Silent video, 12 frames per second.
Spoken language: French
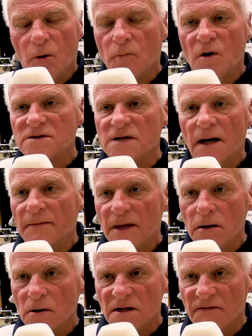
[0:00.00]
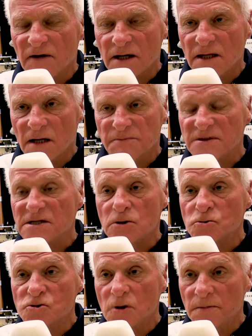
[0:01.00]
pour moi, c'est la meilleure des variantes. Parce que ça
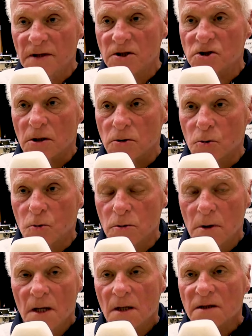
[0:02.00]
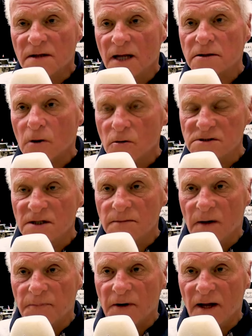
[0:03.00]
nous oblige à nous d'être
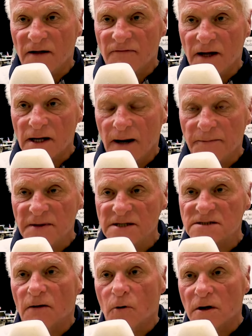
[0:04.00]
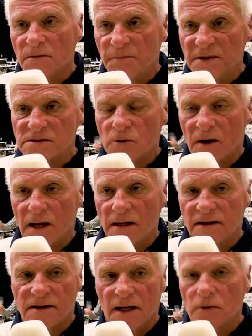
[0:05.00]
quasiment prêts avec la piste, d'avoir une piste de
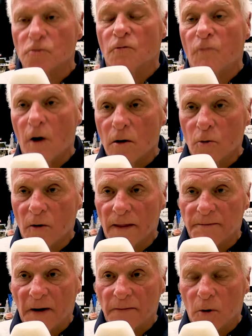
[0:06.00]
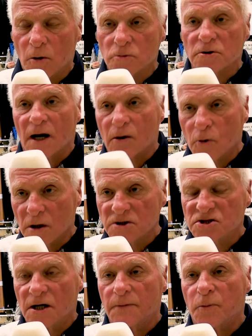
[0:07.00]
qualité, de voir où on n'est pas bon, de
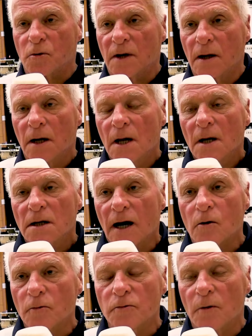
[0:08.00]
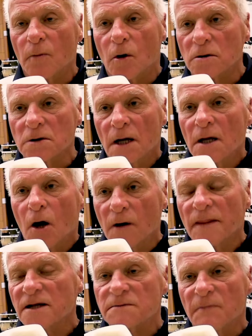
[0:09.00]
corriger pour la Coupe du Monde.
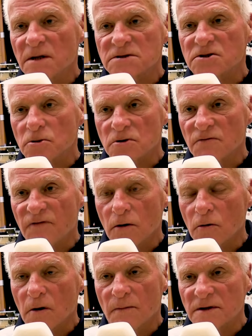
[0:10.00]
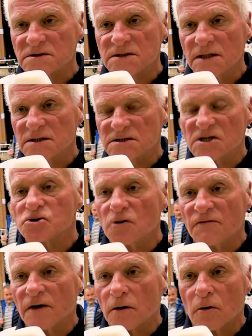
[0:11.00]
Honnêtement, si on devait recommencer, si je
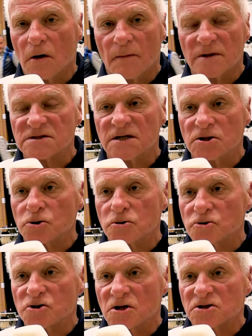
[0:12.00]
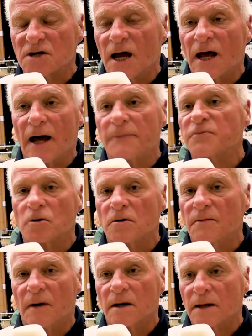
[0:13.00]
devais recommencer, je ne changerais
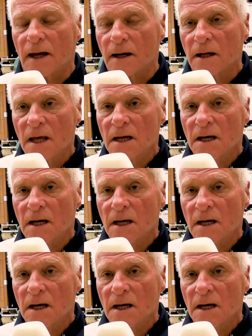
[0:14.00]
absolument rien